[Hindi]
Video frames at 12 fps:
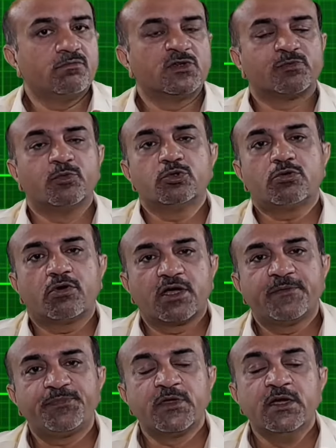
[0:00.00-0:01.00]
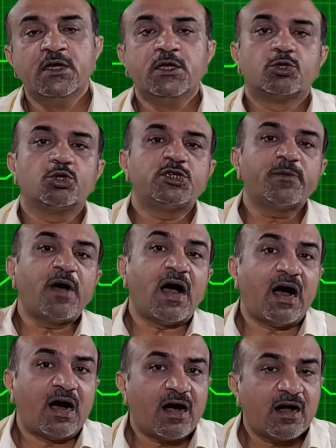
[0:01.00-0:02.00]
मजबूत हो गए तो जब
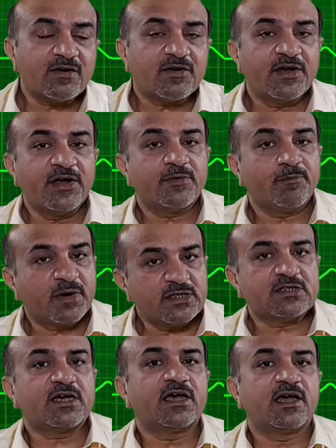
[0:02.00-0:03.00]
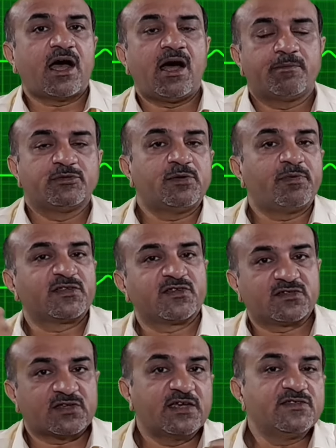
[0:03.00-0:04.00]
हार्ट रेट बढ़ता है आप जब
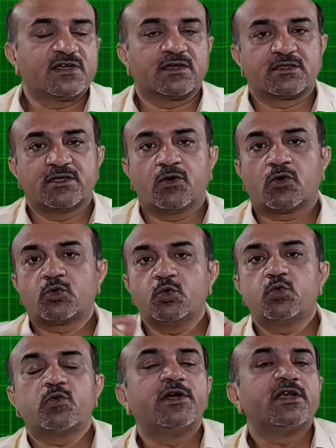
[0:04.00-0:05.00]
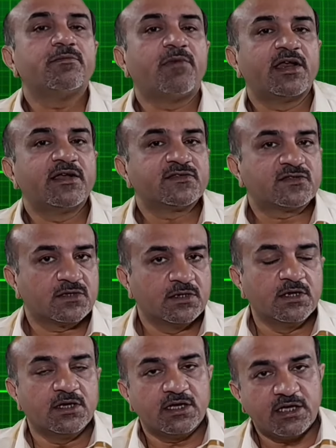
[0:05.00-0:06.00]
एक्सरसाइज करते हैं और टू ट्वेंटी माइनस
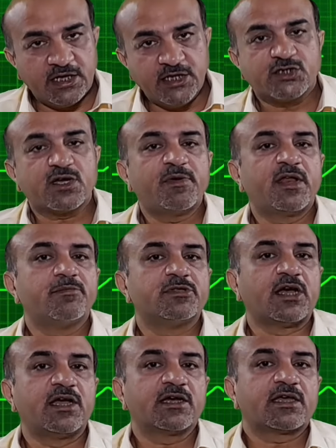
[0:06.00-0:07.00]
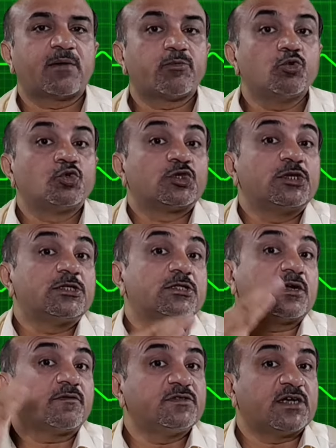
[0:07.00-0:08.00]
एज का मैंने बताया कि आप उसकी
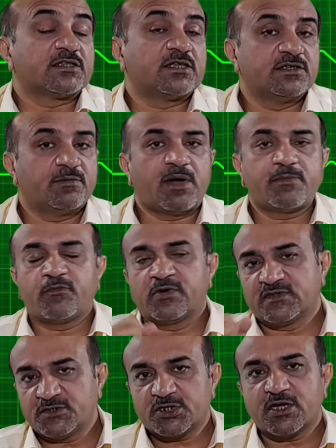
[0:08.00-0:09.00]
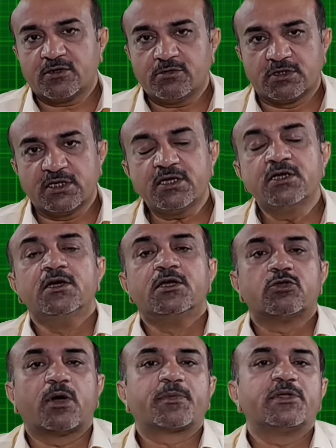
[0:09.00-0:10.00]
तरफ जाते हैं जब आप वर्जिश कर रहे होते हैं
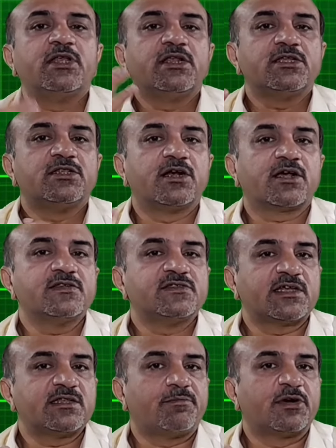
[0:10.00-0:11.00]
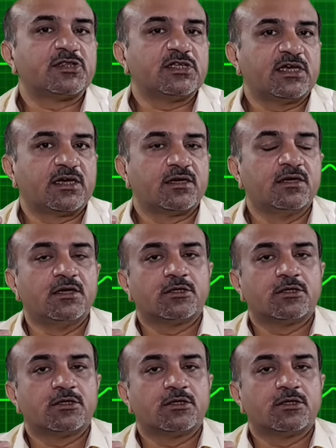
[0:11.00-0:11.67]
तो आपके दिल की धड़कन ज़्यादा बढ़ती है